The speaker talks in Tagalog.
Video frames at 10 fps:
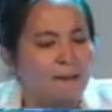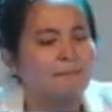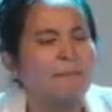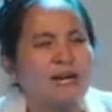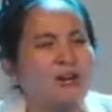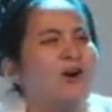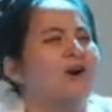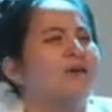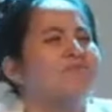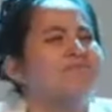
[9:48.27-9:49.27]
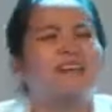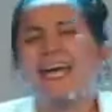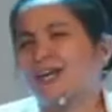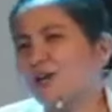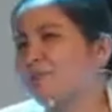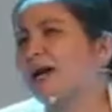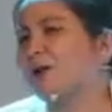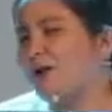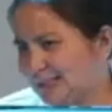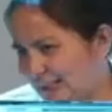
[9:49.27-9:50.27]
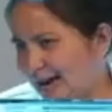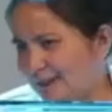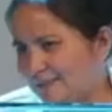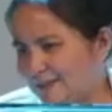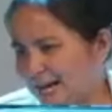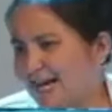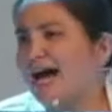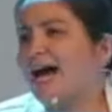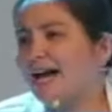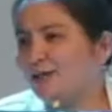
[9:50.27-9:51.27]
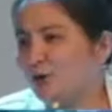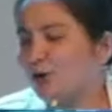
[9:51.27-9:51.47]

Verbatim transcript: Pero di gyud maiwasan nga naa gyud